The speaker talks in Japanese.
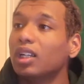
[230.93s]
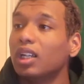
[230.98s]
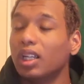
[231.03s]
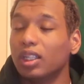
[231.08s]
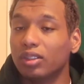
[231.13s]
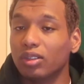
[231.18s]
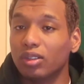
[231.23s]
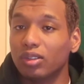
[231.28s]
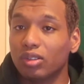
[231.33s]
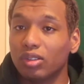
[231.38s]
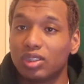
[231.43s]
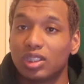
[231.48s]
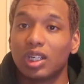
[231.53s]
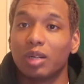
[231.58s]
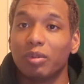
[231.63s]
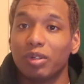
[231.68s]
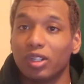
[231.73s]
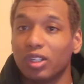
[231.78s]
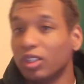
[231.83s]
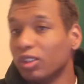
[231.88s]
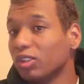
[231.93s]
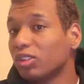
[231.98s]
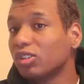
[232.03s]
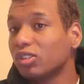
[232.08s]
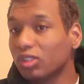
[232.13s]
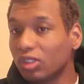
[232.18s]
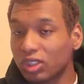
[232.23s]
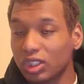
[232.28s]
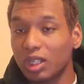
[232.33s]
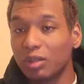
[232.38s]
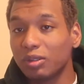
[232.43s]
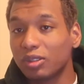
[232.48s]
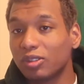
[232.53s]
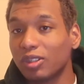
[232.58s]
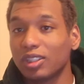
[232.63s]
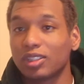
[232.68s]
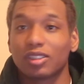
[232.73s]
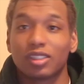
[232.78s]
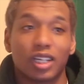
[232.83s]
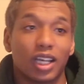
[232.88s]
えっと、どちらもいるのでどちらも
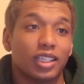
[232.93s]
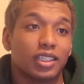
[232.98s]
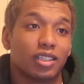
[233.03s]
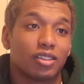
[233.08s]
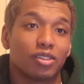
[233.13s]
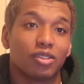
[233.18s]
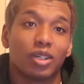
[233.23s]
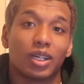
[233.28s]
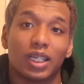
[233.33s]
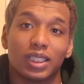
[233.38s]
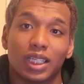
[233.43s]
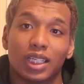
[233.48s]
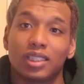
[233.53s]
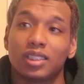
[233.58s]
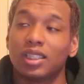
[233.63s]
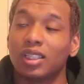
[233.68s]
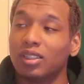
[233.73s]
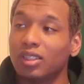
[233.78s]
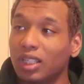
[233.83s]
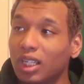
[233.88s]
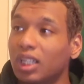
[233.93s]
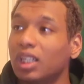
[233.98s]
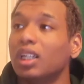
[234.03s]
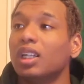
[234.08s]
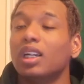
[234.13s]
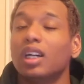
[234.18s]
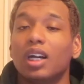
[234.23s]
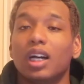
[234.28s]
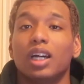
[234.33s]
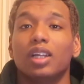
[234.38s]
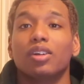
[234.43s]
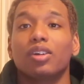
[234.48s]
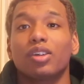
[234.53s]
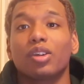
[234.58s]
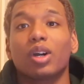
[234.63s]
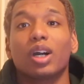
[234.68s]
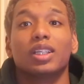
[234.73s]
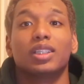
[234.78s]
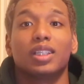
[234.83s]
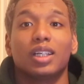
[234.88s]
詳しく解説動画出してるのであの
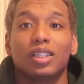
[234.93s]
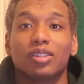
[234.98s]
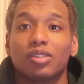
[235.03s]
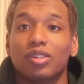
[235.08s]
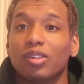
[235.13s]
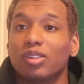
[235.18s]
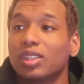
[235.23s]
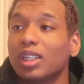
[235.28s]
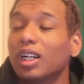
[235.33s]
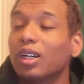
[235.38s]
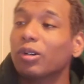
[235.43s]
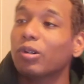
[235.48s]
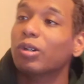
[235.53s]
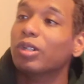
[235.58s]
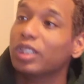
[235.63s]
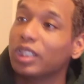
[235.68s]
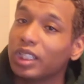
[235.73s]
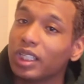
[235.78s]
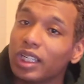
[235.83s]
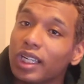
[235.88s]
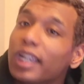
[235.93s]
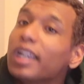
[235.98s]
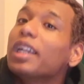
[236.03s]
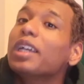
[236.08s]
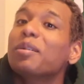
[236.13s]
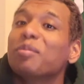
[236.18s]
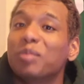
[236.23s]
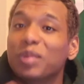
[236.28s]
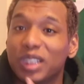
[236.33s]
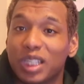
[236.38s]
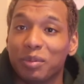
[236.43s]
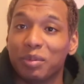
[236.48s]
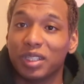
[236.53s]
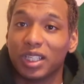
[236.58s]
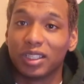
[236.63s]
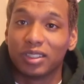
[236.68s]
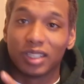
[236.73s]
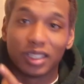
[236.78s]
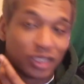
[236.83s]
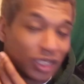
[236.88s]
よかったらそれを参考に見てみ
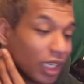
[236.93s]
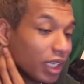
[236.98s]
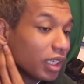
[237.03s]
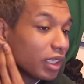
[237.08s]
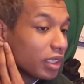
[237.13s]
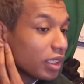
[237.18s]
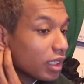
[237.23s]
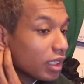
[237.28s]
てください